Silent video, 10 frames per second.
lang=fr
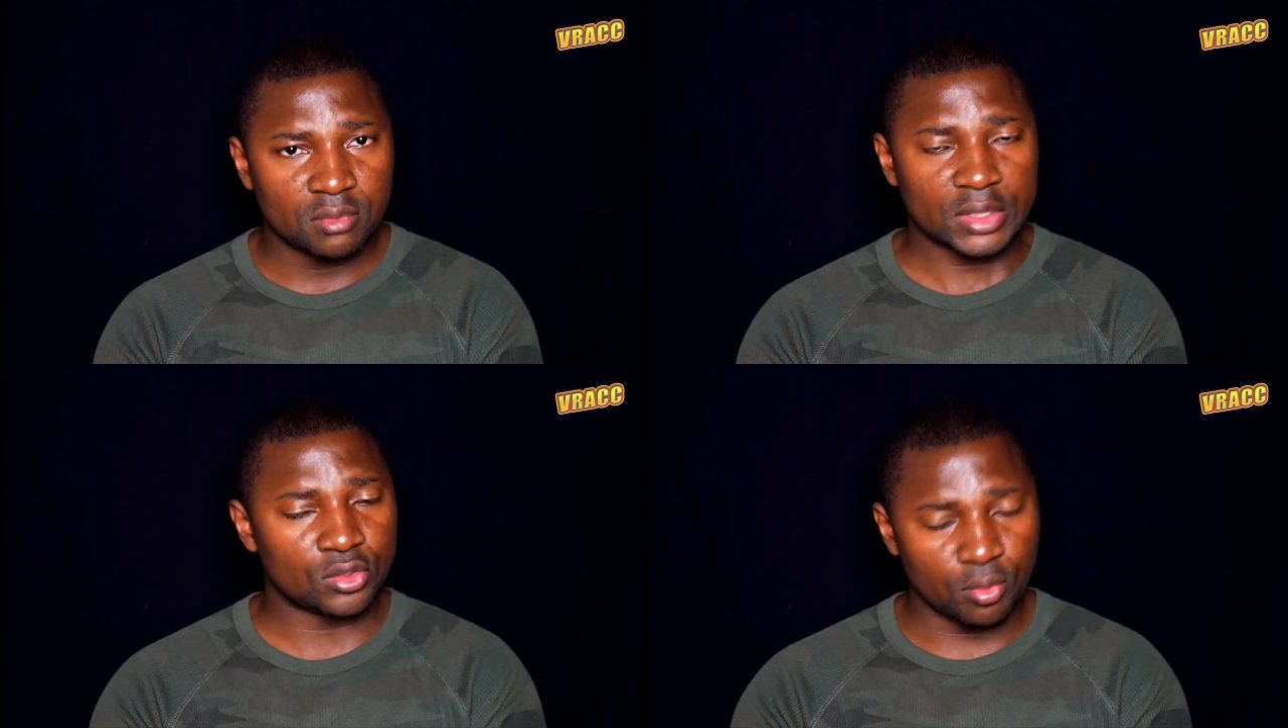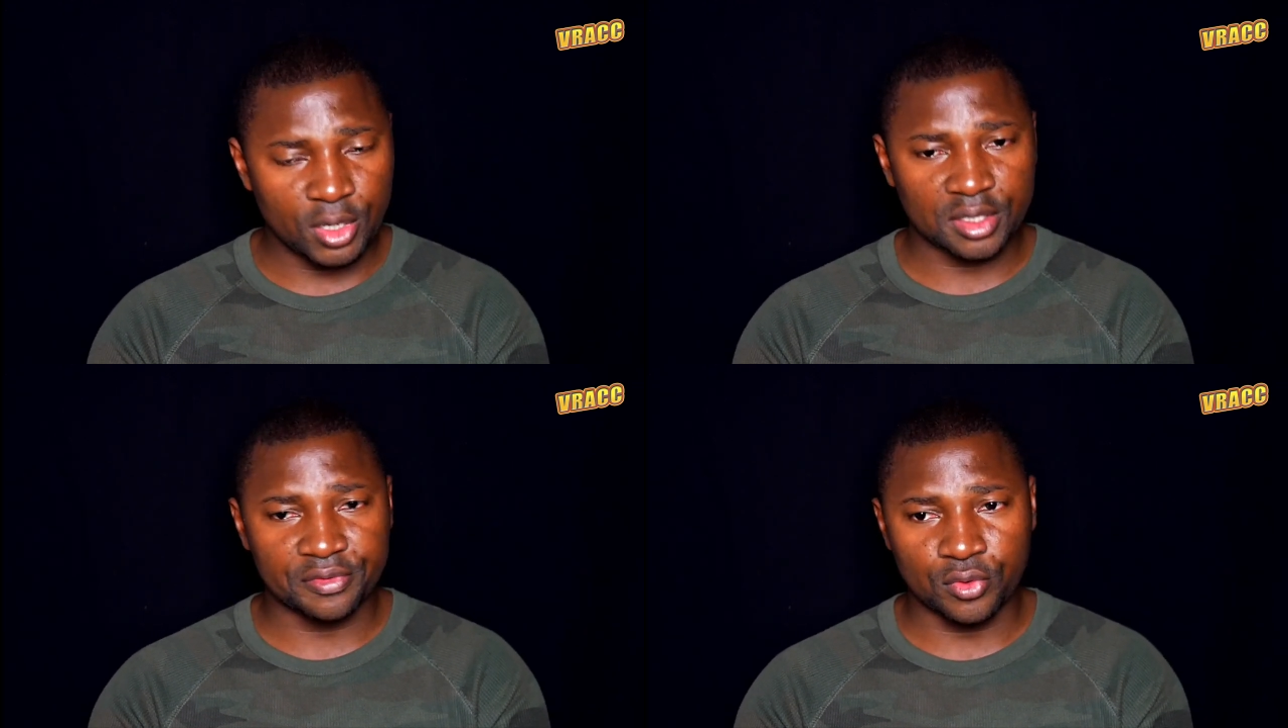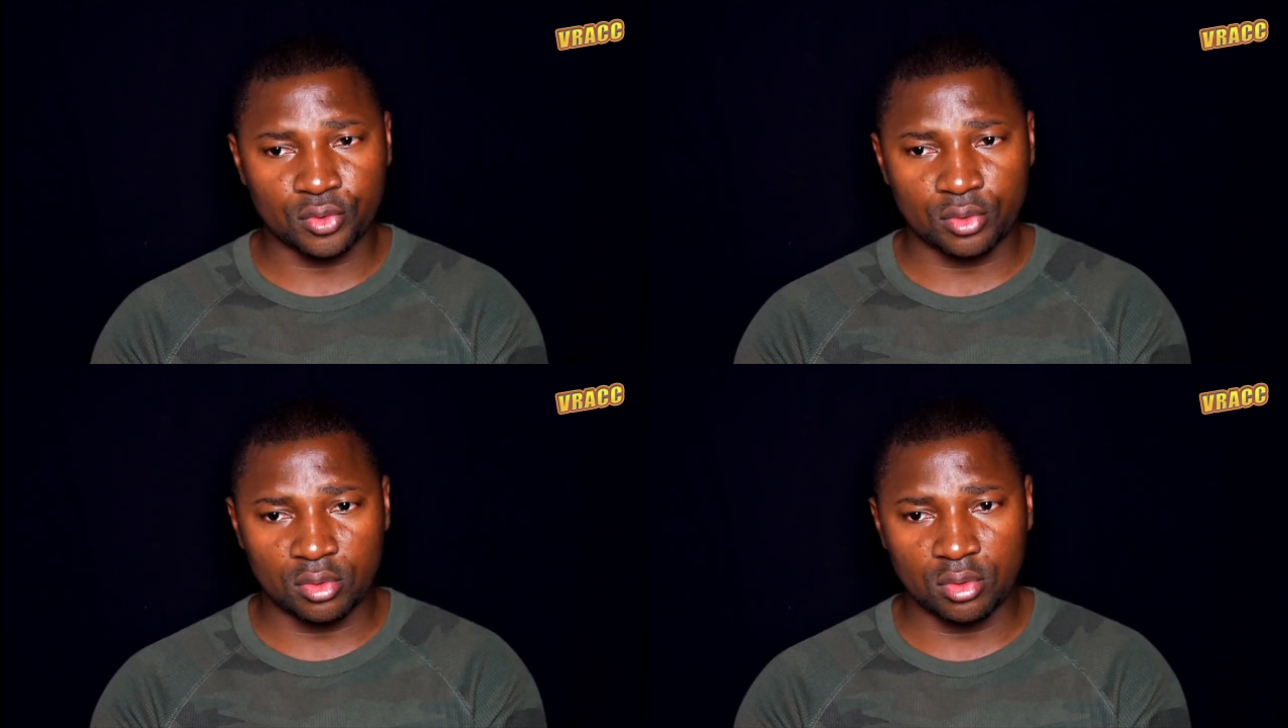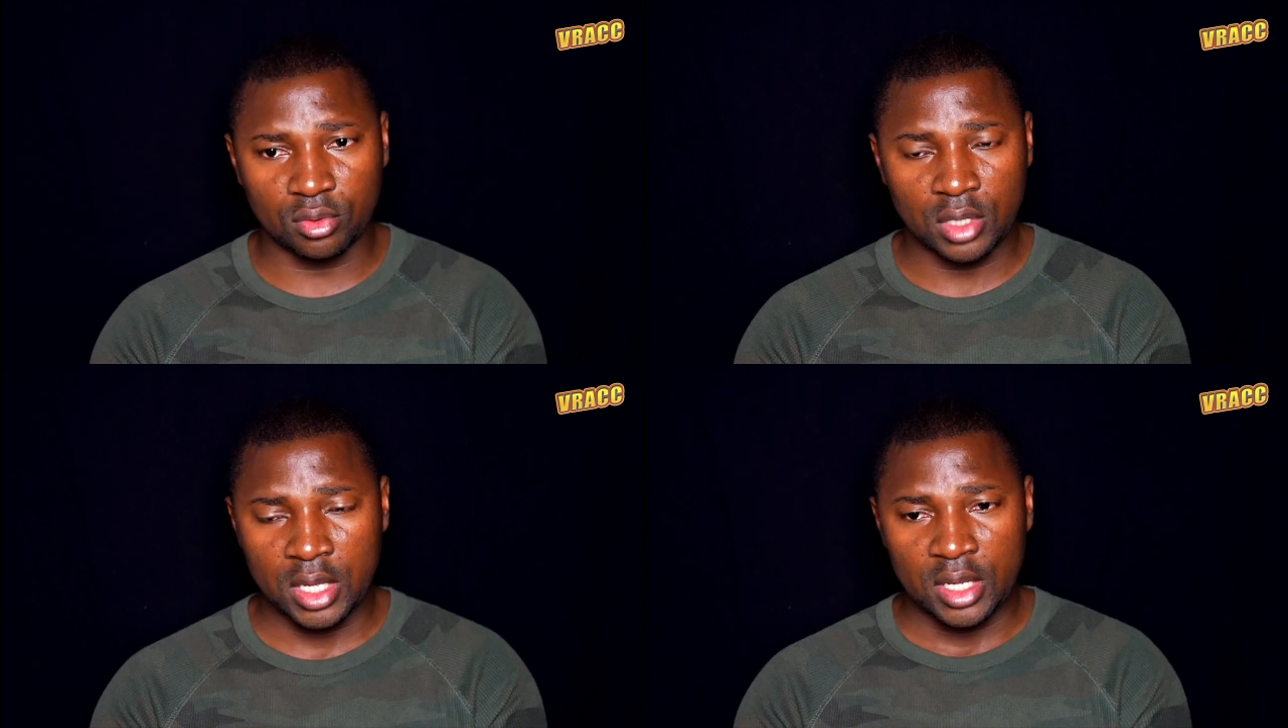Seulement qu'il faut que
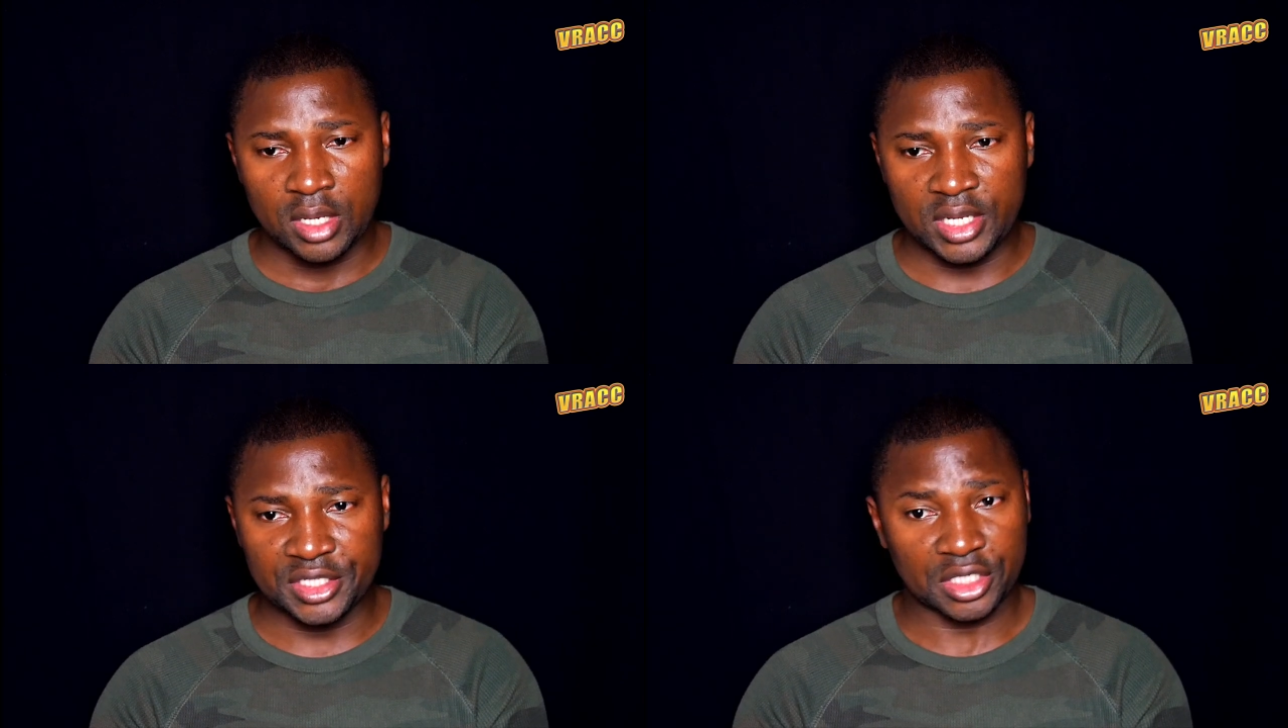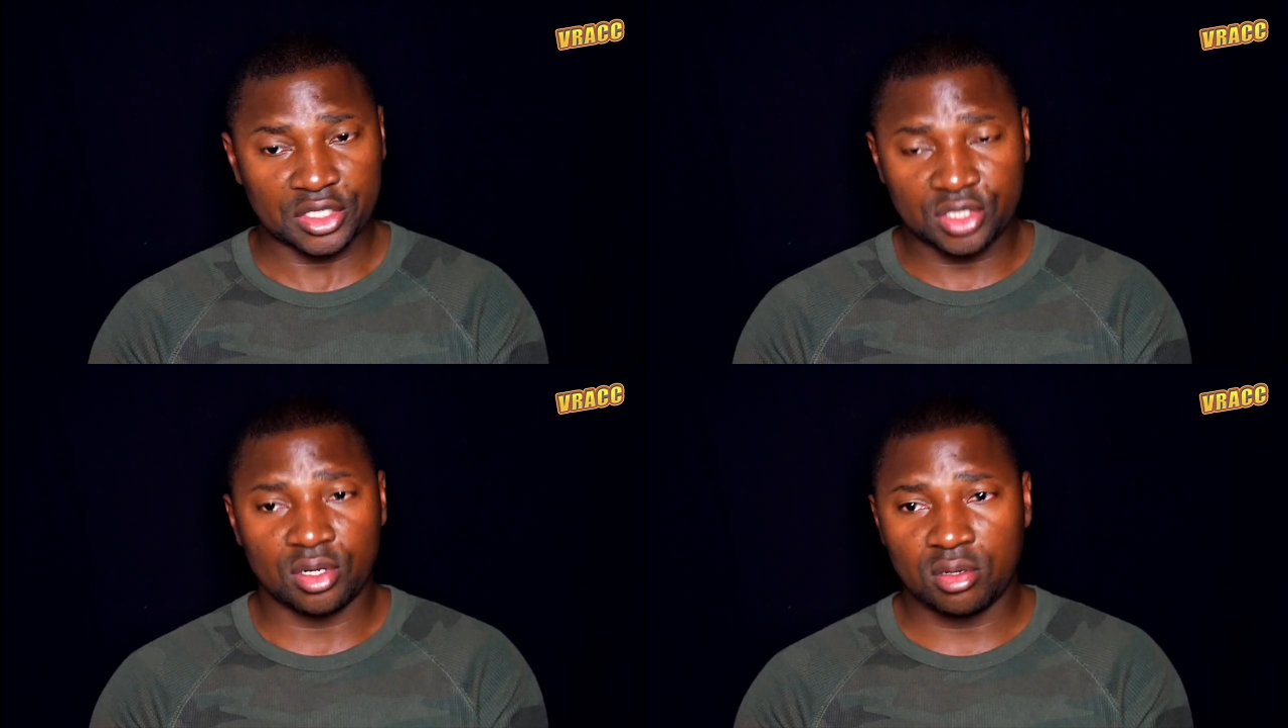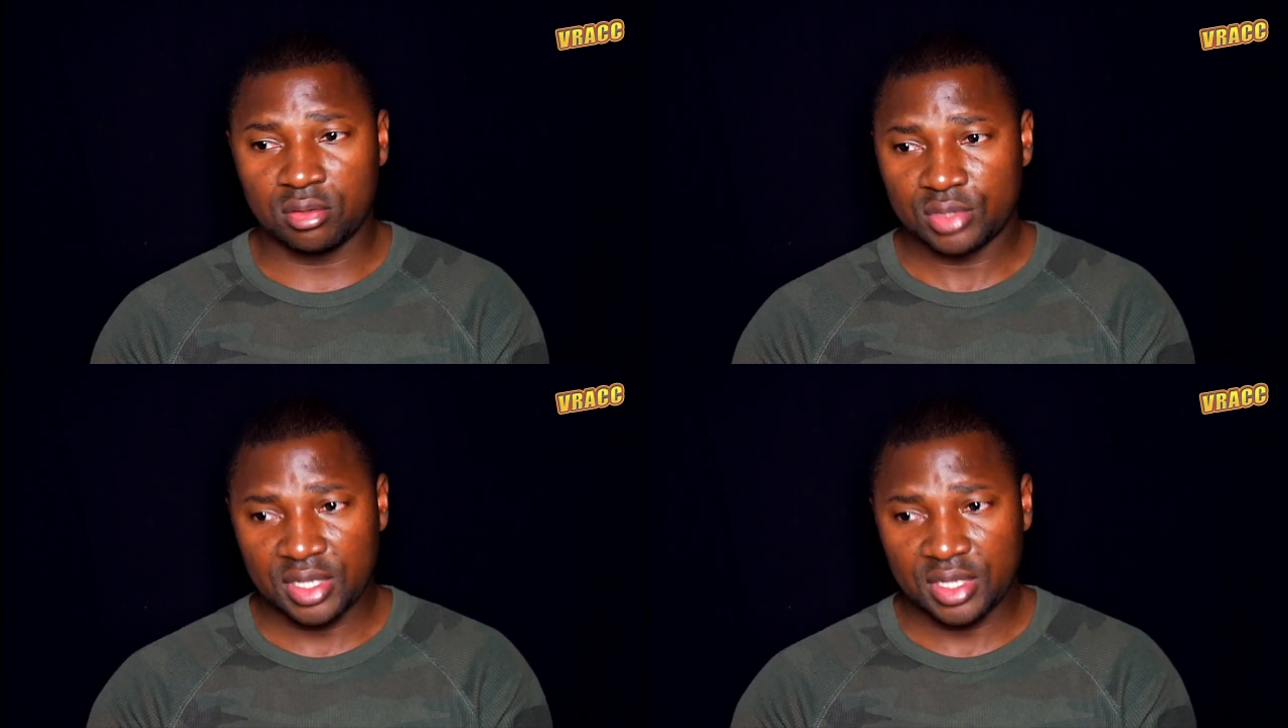euh, les dirigeants